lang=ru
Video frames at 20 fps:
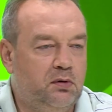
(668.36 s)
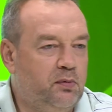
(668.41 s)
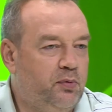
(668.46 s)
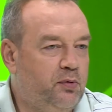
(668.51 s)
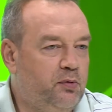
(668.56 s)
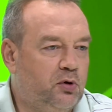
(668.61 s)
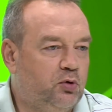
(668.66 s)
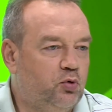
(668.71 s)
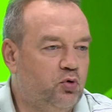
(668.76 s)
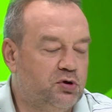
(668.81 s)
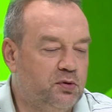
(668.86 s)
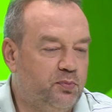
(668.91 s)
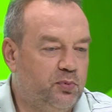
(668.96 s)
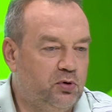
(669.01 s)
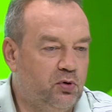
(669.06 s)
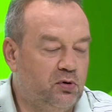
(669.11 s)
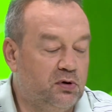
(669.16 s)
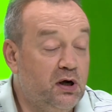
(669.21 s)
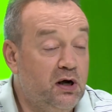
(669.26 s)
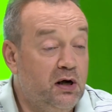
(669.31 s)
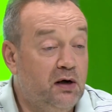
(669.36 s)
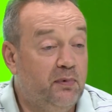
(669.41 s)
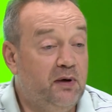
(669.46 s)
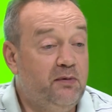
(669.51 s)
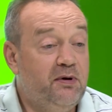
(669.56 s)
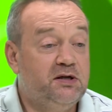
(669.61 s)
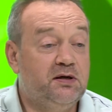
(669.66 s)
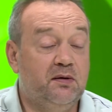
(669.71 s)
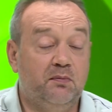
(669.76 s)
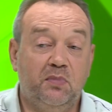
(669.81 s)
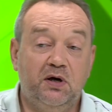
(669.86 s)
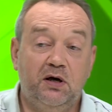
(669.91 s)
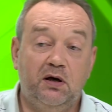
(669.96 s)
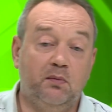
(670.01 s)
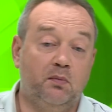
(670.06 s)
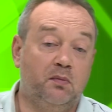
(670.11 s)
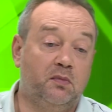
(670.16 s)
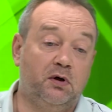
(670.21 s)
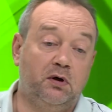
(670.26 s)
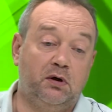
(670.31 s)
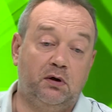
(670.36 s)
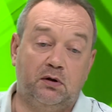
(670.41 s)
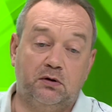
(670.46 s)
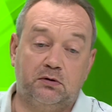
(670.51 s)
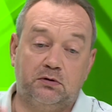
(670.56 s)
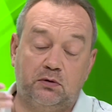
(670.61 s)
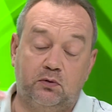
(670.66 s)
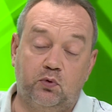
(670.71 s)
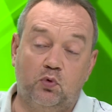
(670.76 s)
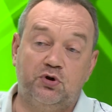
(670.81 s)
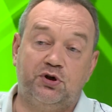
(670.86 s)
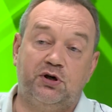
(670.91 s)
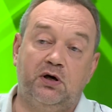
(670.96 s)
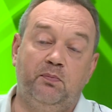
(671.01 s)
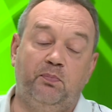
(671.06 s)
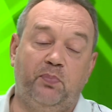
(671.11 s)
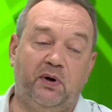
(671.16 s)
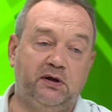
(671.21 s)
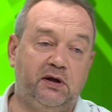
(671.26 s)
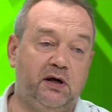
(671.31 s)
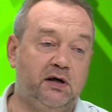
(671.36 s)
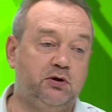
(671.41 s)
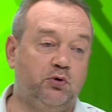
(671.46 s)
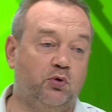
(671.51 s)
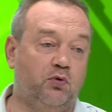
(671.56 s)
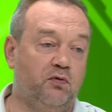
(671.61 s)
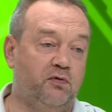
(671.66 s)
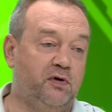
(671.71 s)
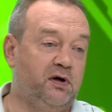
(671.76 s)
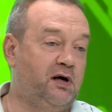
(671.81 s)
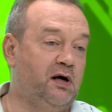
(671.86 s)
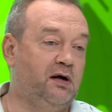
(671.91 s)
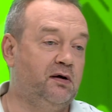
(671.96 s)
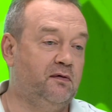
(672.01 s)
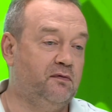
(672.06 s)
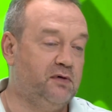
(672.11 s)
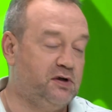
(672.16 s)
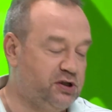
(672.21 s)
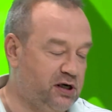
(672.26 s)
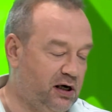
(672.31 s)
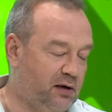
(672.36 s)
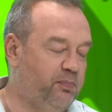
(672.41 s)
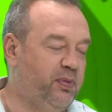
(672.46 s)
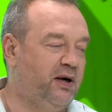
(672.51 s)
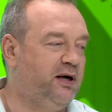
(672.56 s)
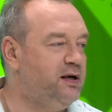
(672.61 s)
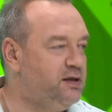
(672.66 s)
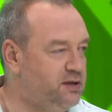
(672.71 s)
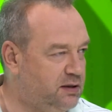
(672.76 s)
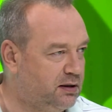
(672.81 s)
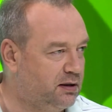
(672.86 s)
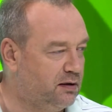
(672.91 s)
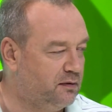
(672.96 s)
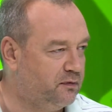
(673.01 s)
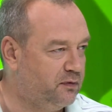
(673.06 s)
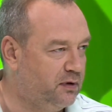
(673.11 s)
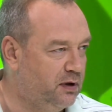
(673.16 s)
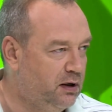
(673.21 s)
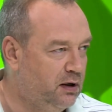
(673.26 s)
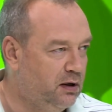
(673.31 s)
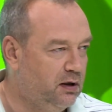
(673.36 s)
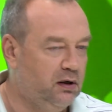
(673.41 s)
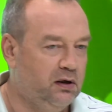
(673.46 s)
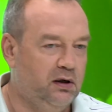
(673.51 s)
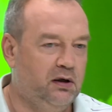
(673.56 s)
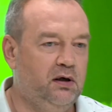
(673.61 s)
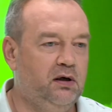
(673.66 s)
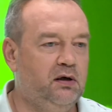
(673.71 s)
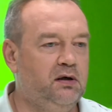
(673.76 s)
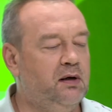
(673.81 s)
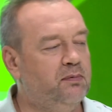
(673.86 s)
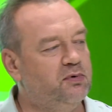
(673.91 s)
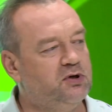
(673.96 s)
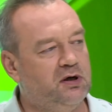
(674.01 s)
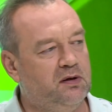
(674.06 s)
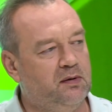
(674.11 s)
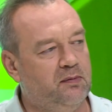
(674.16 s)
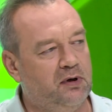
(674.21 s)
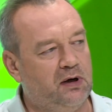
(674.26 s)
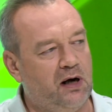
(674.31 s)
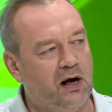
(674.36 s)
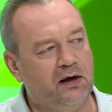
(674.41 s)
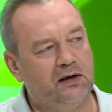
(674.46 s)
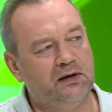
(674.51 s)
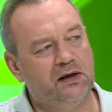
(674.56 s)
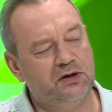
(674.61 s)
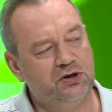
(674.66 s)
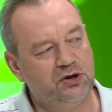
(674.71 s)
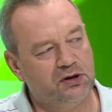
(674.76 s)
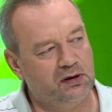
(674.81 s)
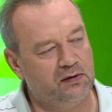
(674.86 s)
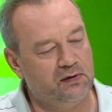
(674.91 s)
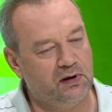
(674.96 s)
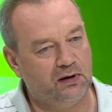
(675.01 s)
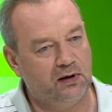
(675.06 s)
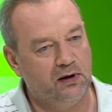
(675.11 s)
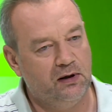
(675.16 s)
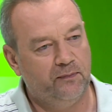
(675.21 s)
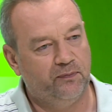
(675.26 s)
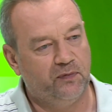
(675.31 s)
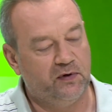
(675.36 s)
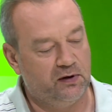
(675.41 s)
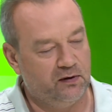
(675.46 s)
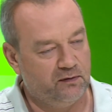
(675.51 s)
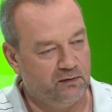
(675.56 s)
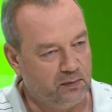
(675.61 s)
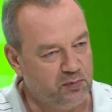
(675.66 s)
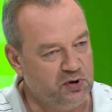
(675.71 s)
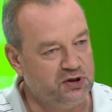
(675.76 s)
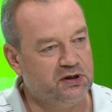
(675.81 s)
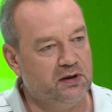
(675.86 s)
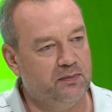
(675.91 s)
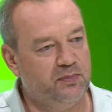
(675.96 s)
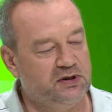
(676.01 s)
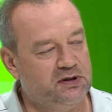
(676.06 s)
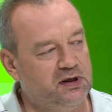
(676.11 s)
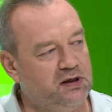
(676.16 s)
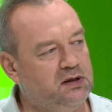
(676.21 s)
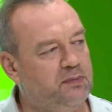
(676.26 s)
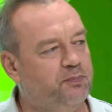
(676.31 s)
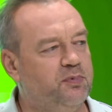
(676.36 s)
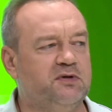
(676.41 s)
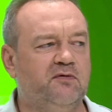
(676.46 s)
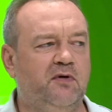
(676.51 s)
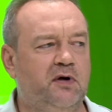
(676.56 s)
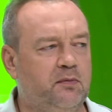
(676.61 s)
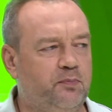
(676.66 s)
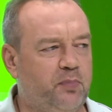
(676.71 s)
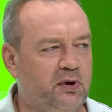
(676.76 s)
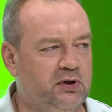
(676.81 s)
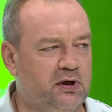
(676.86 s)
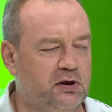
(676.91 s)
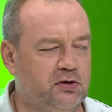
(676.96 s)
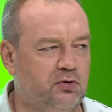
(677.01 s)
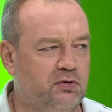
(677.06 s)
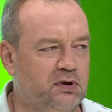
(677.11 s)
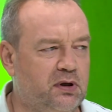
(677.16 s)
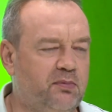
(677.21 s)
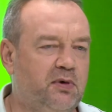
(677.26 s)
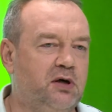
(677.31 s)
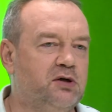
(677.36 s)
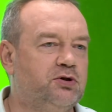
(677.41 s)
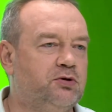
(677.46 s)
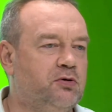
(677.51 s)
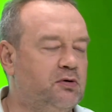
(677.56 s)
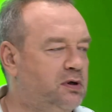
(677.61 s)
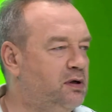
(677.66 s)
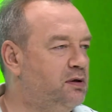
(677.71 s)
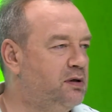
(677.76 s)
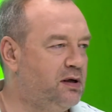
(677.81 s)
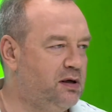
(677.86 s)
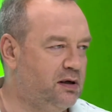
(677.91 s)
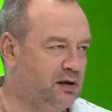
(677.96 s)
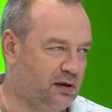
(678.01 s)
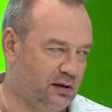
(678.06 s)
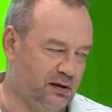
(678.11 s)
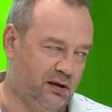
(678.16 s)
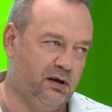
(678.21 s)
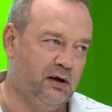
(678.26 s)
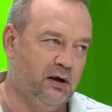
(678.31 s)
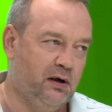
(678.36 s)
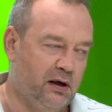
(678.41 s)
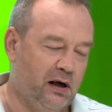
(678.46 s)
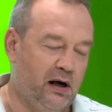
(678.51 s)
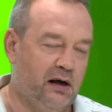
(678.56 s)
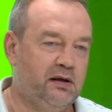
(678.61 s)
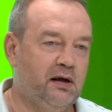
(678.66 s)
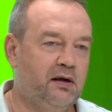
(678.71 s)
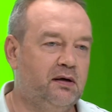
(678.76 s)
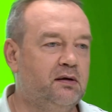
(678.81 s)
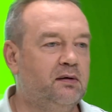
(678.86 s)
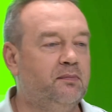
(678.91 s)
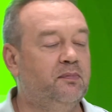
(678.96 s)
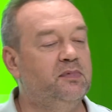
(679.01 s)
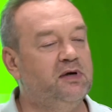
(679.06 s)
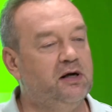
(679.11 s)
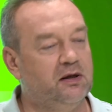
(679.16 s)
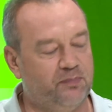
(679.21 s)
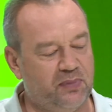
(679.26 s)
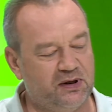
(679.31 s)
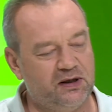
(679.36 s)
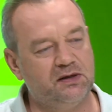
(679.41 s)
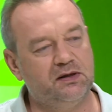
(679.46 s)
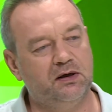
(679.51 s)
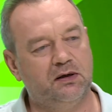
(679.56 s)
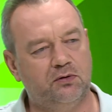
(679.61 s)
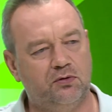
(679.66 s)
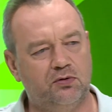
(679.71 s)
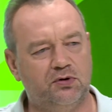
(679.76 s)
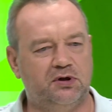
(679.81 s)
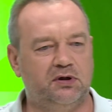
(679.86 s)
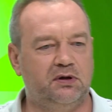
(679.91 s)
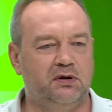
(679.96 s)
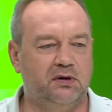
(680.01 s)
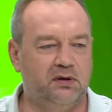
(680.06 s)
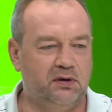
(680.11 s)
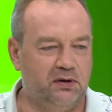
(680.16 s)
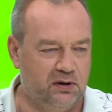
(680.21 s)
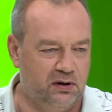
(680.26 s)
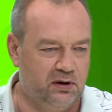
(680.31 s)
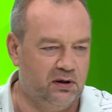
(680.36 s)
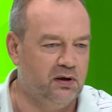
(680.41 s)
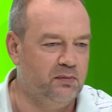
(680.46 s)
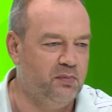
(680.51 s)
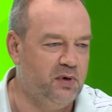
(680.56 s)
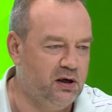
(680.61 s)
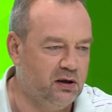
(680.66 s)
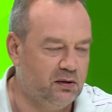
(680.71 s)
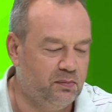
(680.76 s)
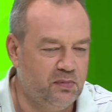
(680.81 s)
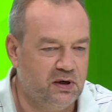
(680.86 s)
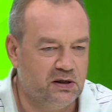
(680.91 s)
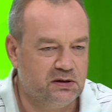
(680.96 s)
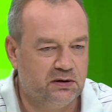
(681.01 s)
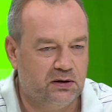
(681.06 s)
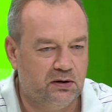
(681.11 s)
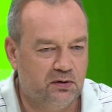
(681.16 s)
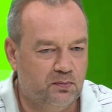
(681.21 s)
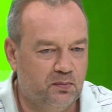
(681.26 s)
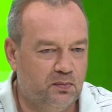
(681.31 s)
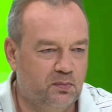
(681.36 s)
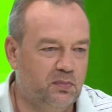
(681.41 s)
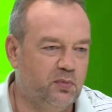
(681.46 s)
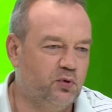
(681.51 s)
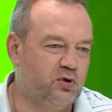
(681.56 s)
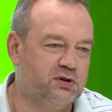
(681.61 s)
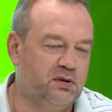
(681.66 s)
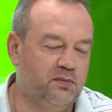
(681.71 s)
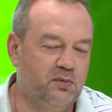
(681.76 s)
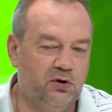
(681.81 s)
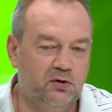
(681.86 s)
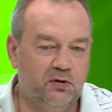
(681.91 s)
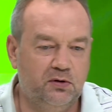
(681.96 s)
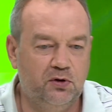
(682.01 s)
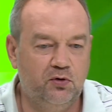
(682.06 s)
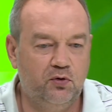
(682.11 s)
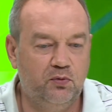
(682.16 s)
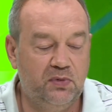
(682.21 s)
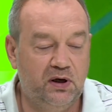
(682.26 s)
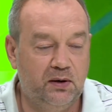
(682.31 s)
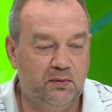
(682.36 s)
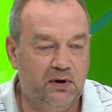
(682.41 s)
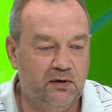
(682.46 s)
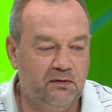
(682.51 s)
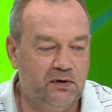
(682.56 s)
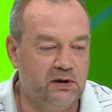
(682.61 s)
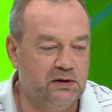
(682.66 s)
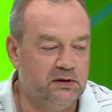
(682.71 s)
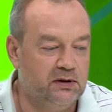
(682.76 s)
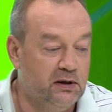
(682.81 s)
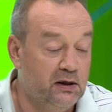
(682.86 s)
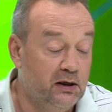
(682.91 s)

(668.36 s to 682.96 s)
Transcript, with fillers: например, тоже патриот. Понимаете, мы э, слушаем патетику в, река, в речах политиков да. и не обращаем внимания. А когда человек э, в обычной беседе позволяет патетику, нам кажется, что это наиграно. Но ну, это Она... Нет, патетика тоже имеет место, ну, просто мы ее да. не умеем говорить.